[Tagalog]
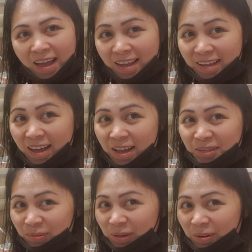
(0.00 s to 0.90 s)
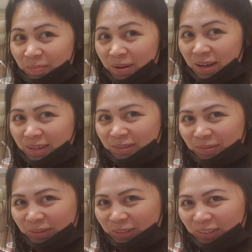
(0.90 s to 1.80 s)
hi guys welcome back
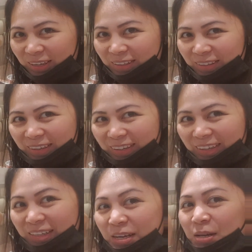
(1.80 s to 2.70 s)
to my channel